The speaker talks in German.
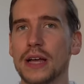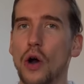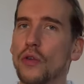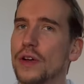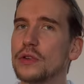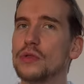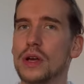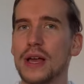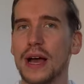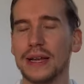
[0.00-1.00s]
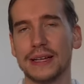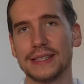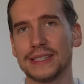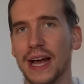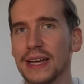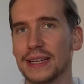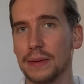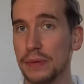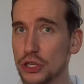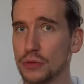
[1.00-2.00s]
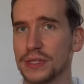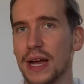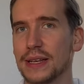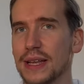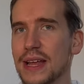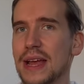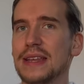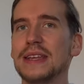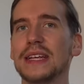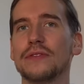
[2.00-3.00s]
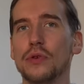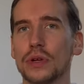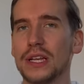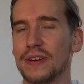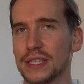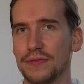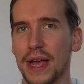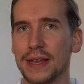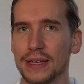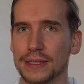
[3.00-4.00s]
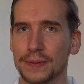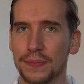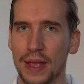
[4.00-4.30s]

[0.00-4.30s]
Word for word: auch wenn du an der Zeit, an der Bildschirmzeit nicht wirklich was veränderst.